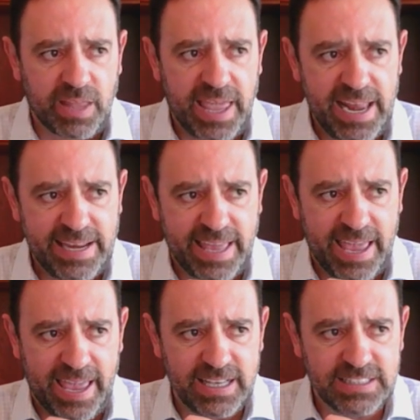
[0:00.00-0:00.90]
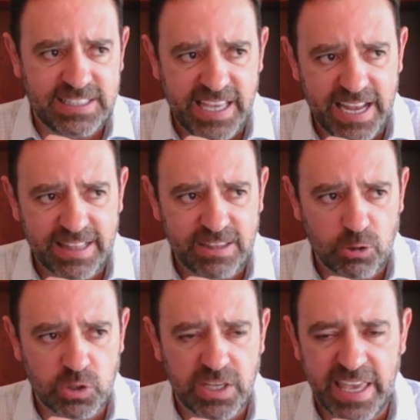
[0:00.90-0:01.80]
el que
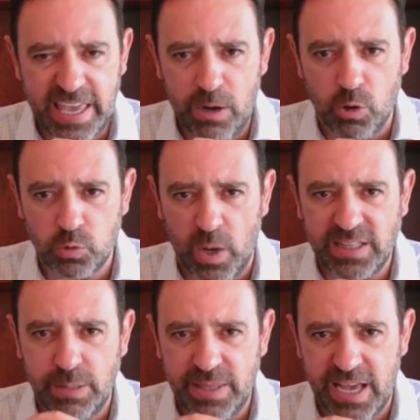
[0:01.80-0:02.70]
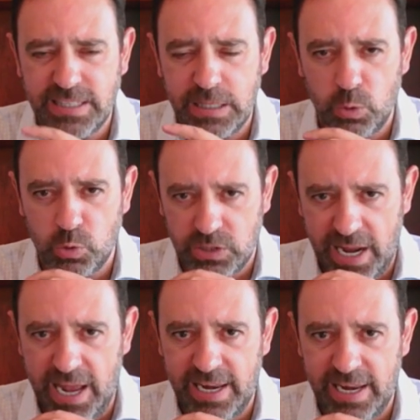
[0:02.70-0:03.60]
ciertos giros o actividades
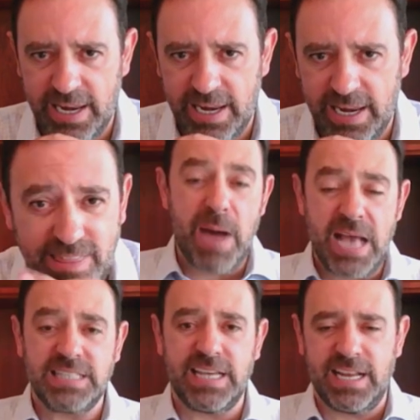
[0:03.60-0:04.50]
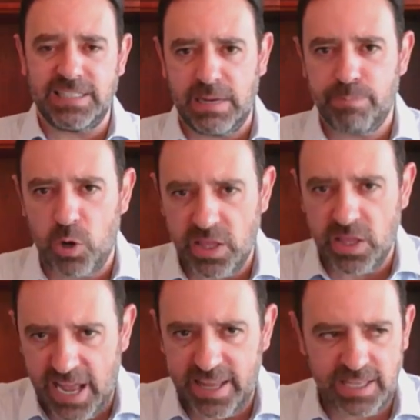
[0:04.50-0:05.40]
industriales pasan a ser
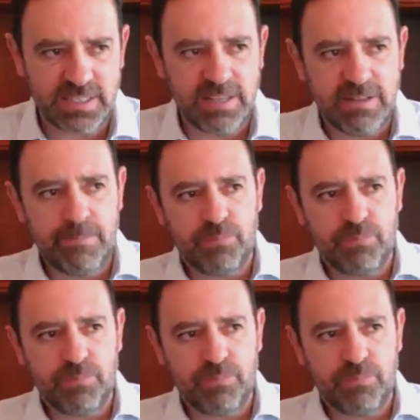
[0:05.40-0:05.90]
prioritarias